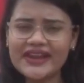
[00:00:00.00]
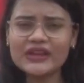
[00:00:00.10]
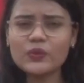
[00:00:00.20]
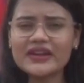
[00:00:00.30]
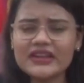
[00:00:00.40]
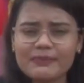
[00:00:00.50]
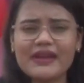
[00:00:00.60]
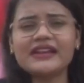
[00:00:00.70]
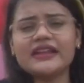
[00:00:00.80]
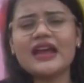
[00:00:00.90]
81 ये
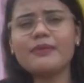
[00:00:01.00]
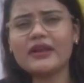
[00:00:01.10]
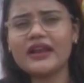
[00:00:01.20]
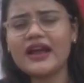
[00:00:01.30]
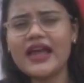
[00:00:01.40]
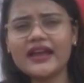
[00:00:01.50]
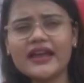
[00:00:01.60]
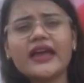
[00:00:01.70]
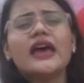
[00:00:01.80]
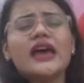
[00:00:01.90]
पेंटिंग यहाँ पर लगाए
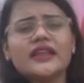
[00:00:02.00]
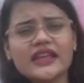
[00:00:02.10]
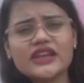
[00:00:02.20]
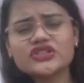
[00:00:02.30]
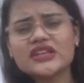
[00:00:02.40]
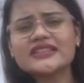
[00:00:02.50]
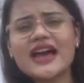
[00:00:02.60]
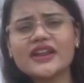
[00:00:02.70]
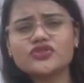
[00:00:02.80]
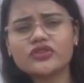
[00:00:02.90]
गए हैं देश के
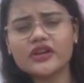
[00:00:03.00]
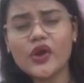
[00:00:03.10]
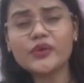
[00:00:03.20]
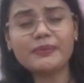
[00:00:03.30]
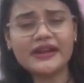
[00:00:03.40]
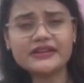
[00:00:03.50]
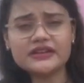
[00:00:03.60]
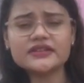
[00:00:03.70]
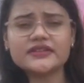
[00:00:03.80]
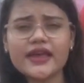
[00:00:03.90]
सारे जो रेनाउंड
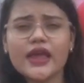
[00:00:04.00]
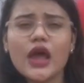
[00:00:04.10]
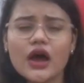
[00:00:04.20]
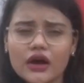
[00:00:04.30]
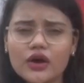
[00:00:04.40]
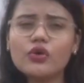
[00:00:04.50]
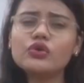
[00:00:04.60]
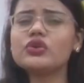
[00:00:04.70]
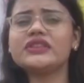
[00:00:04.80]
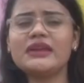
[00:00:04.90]
पेंटर्स हैं
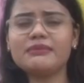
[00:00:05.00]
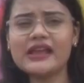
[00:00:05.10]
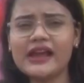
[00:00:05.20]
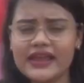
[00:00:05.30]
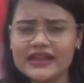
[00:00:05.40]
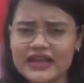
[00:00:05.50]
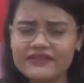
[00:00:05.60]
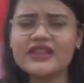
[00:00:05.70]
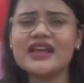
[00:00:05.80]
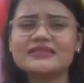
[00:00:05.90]
उनको थीम दिया गया था
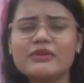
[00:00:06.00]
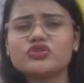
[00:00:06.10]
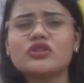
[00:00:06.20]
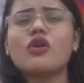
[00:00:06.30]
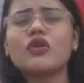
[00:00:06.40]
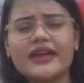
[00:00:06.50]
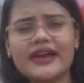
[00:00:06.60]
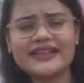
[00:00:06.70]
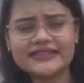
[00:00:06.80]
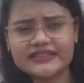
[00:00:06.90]
विधानसभा चुनाव को
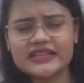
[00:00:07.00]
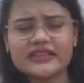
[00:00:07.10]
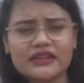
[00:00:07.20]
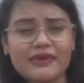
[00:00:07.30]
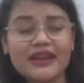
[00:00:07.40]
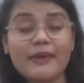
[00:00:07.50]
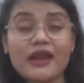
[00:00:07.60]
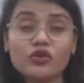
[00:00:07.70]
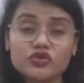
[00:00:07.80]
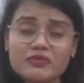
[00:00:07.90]
लेकर ऐसे ठीक तीन महीने
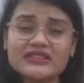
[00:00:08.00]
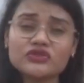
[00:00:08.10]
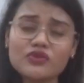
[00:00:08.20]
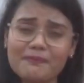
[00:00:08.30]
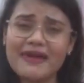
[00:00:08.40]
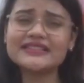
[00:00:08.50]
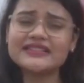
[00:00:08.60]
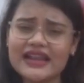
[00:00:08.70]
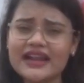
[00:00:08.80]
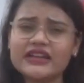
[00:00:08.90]
पहले और उसमें से जो
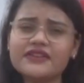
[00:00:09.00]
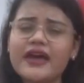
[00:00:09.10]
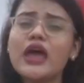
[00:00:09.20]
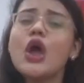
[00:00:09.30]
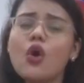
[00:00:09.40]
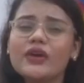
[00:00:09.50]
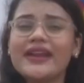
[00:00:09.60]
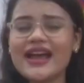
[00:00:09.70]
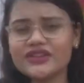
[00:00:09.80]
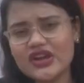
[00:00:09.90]
बेस्ट सेलेक्टिव हैं
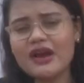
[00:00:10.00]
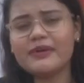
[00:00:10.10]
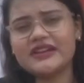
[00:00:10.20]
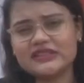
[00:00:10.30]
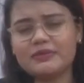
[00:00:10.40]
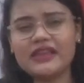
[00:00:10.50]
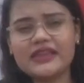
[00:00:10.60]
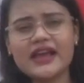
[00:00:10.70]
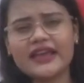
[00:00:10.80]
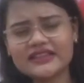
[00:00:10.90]
उन्हें आज यहाँ पर डिस्प्ले
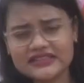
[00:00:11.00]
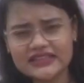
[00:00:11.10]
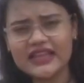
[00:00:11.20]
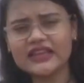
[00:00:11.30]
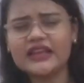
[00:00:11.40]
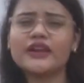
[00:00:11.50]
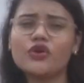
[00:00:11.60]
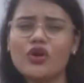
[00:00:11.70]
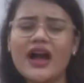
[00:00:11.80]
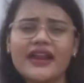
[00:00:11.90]
किया गया जिसे देखने के लिए
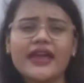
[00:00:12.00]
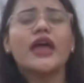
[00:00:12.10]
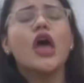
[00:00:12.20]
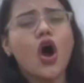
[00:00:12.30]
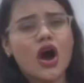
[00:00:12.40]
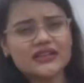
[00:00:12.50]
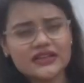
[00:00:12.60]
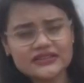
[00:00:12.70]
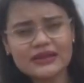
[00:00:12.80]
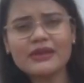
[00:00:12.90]
लोग आ रहे हैं और
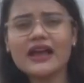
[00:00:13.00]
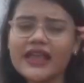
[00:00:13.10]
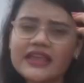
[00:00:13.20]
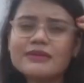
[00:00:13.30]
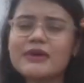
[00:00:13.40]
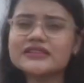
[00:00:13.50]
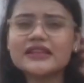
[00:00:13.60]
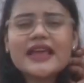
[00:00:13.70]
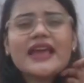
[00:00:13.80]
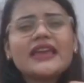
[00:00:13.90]
सभी का एक ही
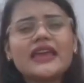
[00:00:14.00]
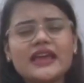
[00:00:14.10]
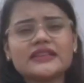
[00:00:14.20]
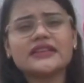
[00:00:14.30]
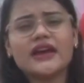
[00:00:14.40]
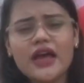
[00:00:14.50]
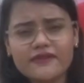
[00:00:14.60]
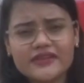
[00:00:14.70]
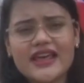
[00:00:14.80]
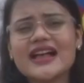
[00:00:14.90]
मकसद है कि इस
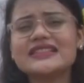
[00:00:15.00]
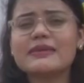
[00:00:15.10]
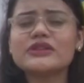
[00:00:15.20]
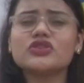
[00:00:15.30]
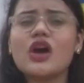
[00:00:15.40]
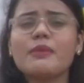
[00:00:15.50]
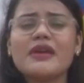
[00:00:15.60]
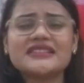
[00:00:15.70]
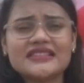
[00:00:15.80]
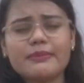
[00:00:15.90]
विधानसभा चुनाव
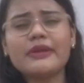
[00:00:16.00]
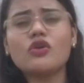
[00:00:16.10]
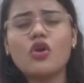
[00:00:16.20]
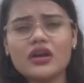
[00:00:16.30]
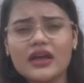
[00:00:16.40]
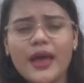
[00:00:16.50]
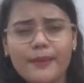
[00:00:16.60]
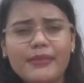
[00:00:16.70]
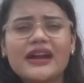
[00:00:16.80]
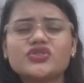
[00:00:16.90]
में सभी लोग
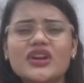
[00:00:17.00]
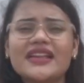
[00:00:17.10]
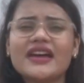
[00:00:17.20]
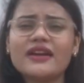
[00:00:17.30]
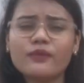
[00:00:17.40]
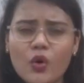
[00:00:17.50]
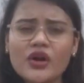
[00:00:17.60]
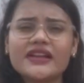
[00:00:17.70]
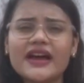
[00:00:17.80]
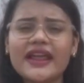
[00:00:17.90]
बढ़ चढ़
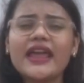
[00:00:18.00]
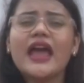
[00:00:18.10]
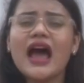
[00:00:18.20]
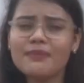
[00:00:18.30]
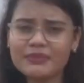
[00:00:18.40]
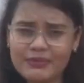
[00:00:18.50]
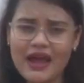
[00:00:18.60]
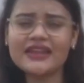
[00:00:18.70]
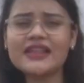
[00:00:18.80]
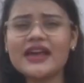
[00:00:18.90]
वोट करें अपनी
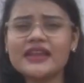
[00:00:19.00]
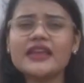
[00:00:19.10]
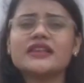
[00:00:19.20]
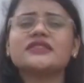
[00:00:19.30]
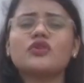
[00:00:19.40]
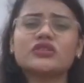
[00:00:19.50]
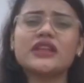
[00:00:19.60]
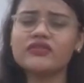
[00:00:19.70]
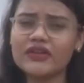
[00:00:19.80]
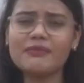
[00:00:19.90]
भागीदारी इस से
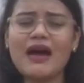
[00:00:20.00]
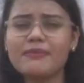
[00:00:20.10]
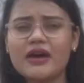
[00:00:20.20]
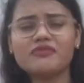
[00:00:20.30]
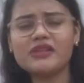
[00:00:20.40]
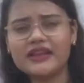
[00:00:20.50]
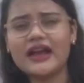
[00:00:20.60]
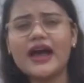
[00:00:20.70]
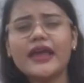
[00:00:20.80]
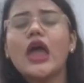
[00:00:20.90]
लोकतंत्र के महापर्व में
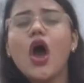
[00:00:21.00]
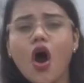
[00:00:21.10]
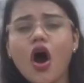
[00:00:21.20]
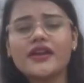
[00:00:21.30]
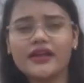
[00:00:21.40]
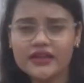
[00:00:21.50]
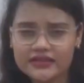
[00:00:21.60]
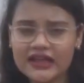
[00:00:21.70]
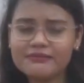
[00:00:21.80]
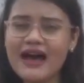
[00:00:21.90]
दिखाएं और
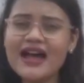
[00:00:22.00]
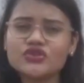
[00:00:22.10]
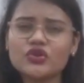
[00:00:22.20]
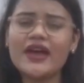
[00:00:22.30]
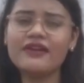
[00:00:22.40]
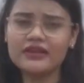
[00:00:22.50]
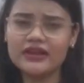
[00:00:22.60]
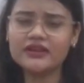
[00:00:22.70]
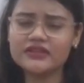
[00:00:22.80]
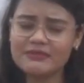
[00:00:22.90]
धनबाद जो
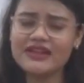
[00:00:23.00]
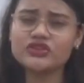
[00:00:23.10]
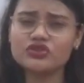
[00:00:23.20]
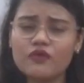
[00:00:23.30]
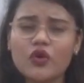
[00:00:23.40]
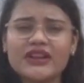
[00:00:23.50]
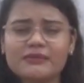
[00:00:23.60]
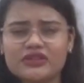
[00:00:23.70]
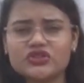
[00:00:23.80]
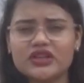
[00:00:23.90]
है धनबाद की जो वोटिंग
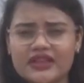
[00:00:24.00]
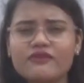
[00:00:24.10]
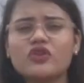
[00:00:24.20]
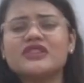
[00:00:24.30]
प्रतिशत है वो